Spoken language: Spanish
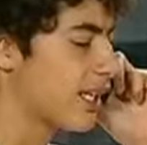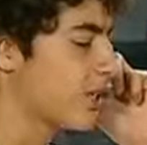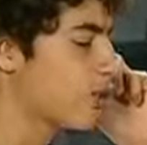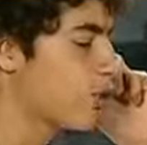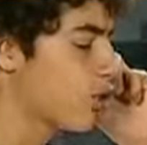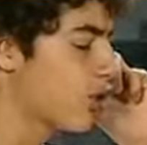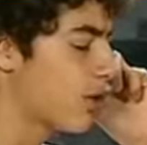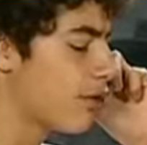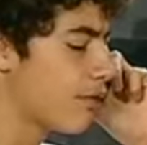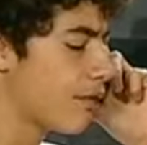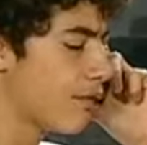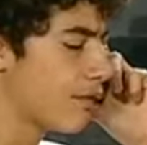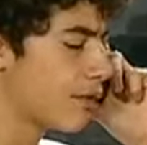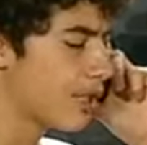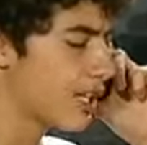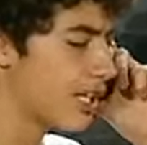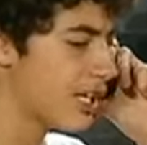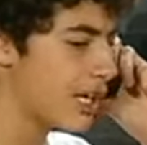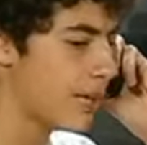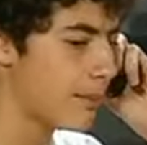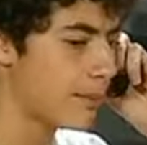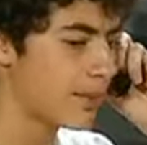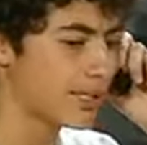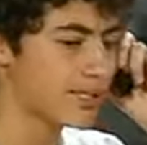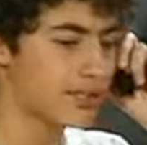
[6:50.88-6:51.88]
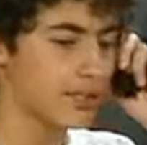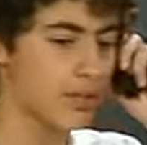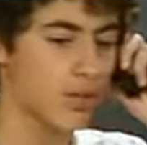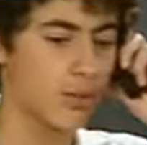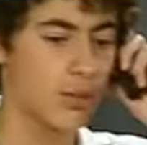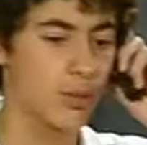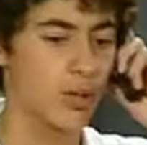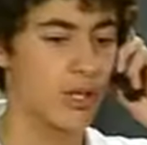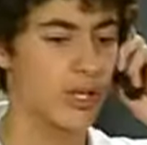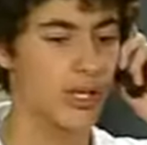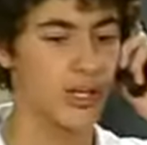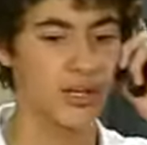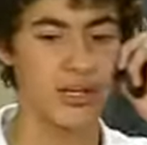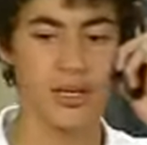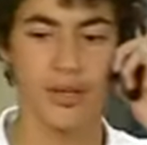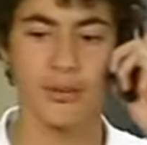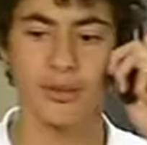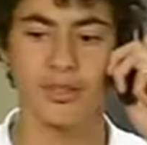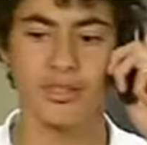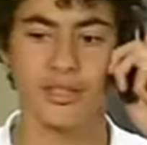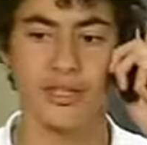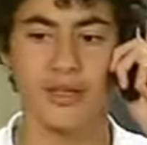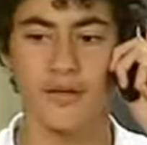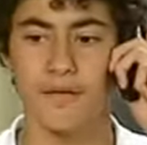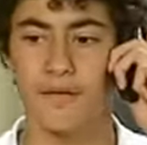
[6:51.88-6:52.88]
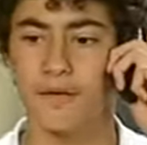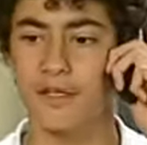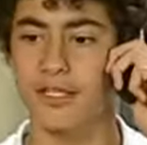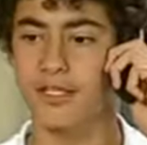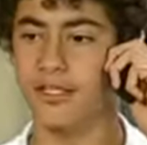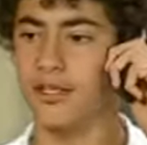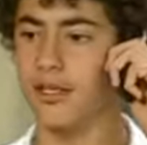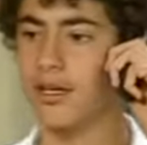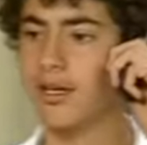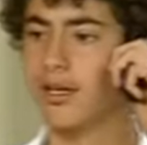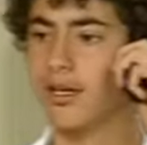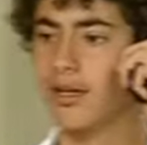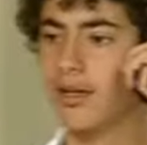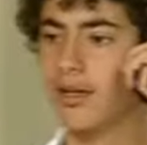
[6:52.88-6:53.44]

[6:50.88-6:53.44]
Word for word: estos que fabrican la pasta lo ponen realmente difícil.